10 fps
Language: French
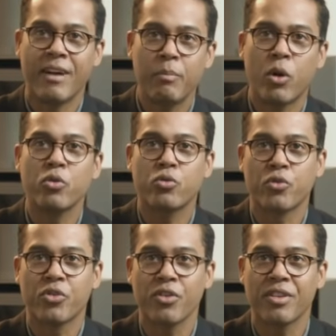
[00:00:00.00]
va prendre
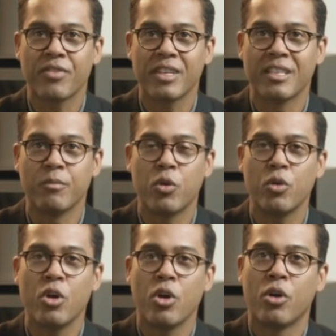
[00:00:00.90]
conscience
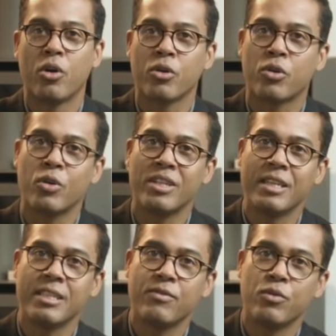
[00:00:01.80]
effectivement euh, que
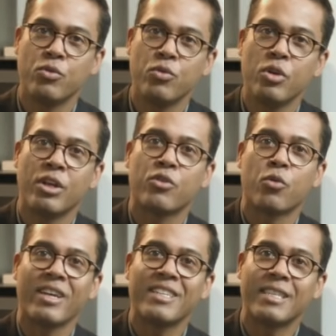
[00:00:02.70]
les individus
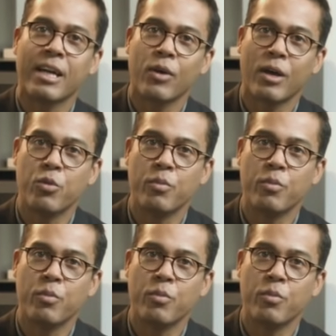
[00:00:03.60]
sont extérieurs à